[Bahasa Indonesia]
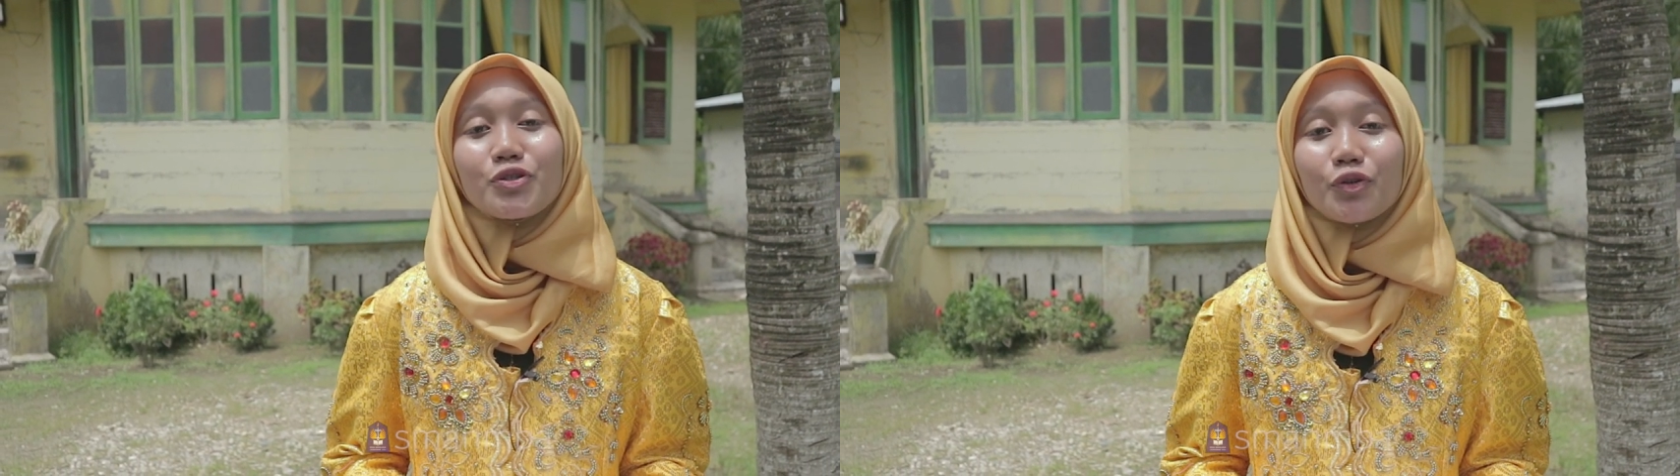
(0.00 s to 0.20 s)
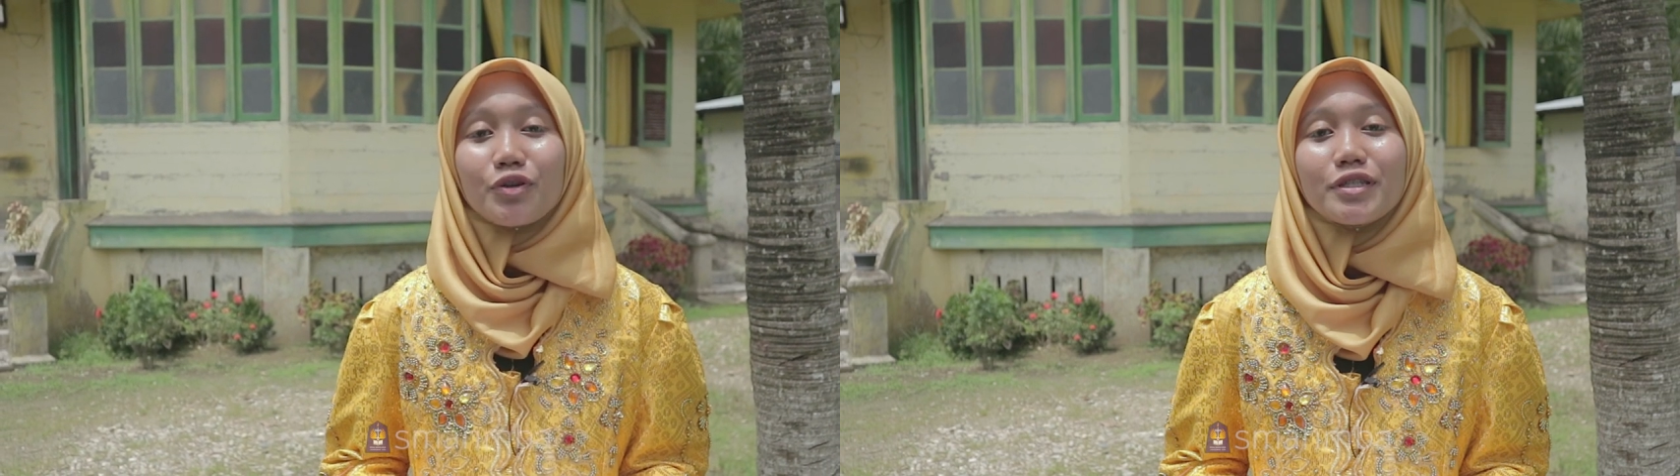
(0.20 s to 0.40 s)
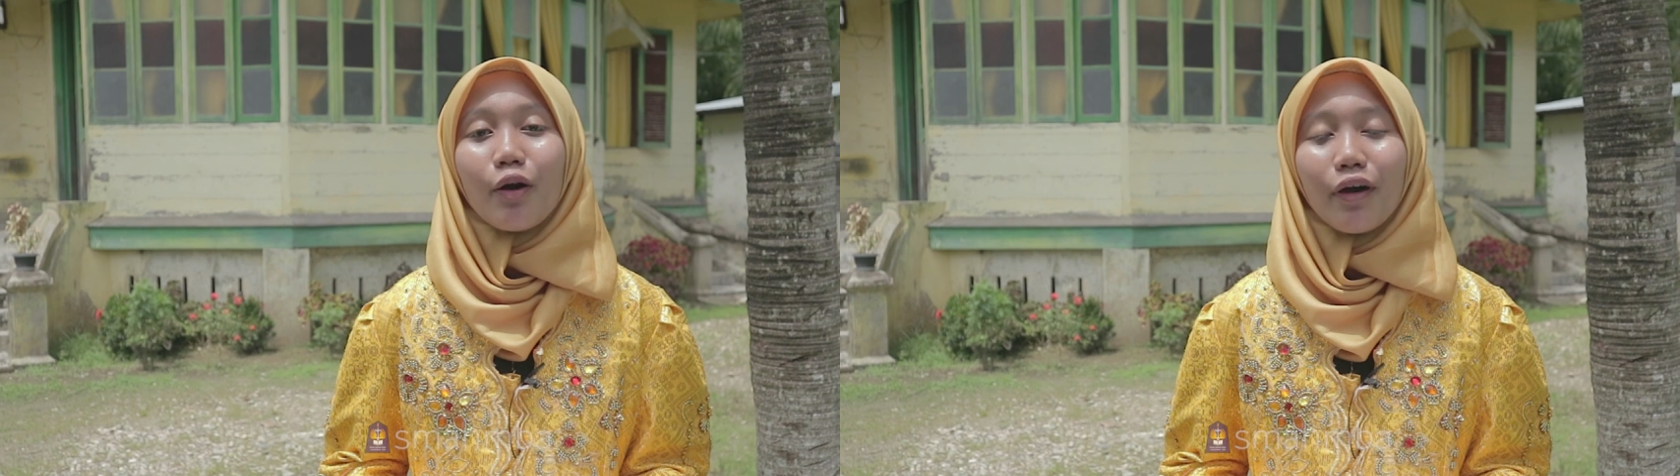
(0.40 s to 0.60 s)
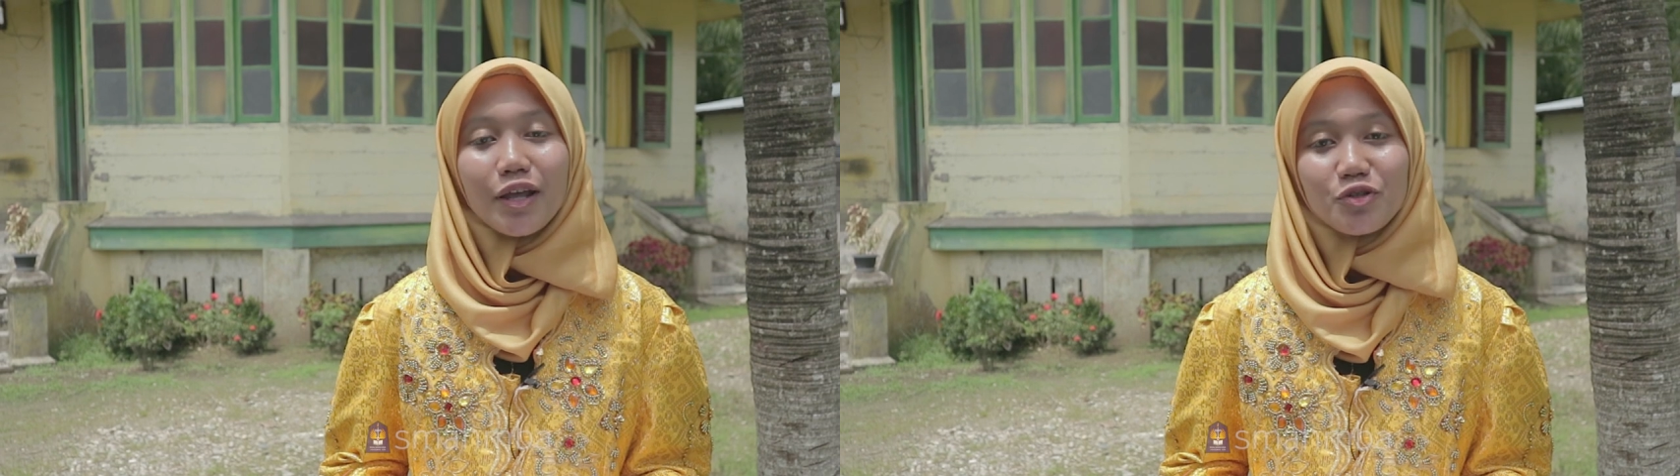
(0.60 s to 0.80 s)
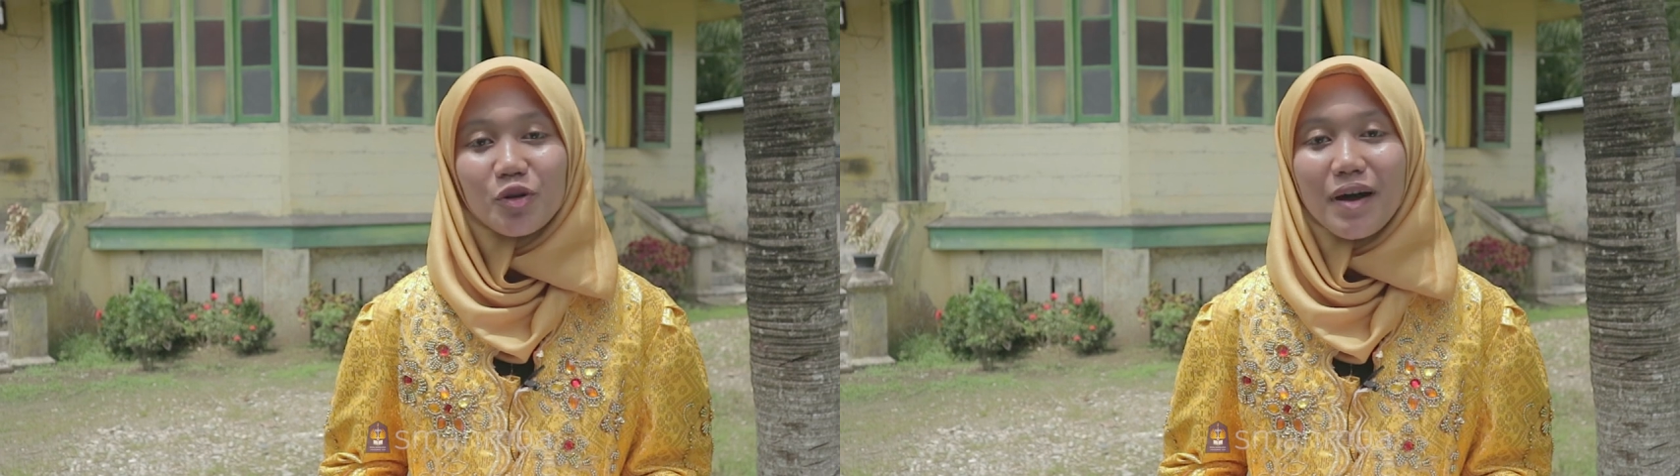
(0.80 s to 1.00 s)
Suku Jawa
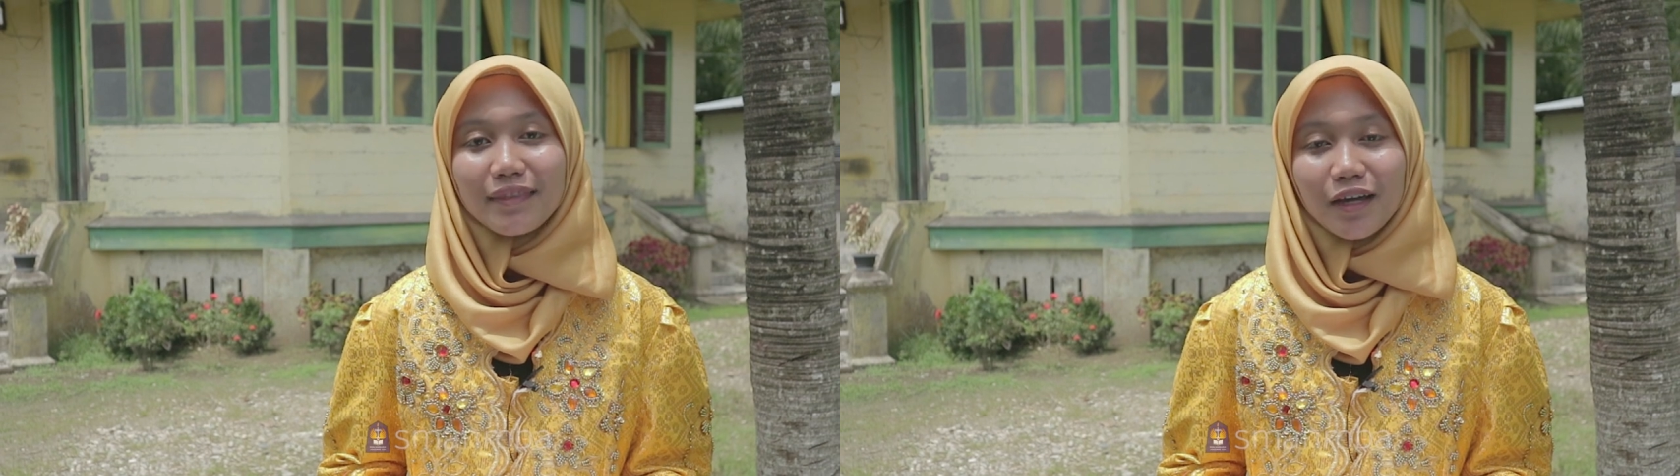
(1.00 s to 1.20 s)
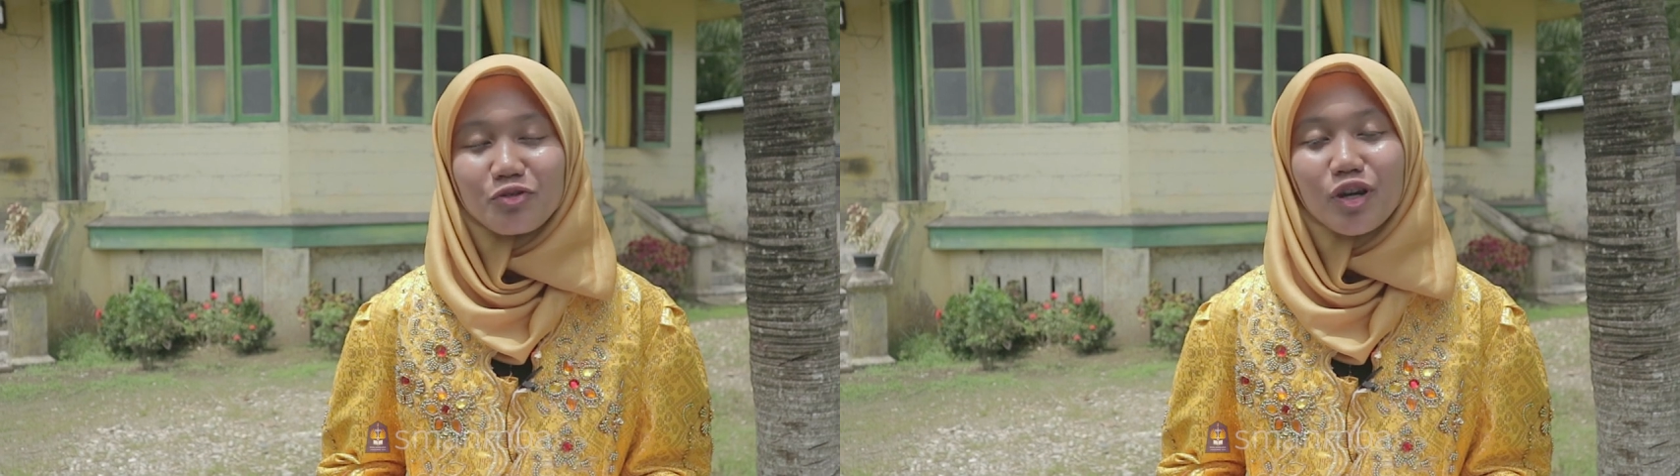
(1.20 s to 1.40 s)
dan suku Batak